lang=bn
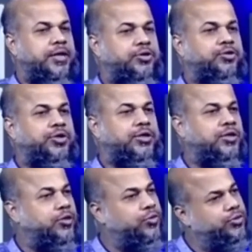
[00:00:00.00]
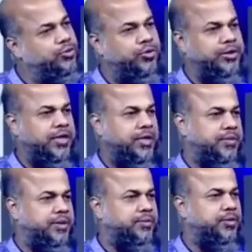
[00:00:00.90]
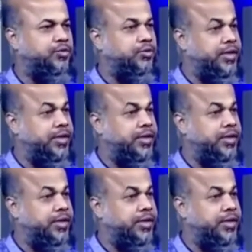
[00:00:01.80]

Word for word: কিছু হিস্ট্রি তো অবশ্যই রুগী জানবে যেমন রোড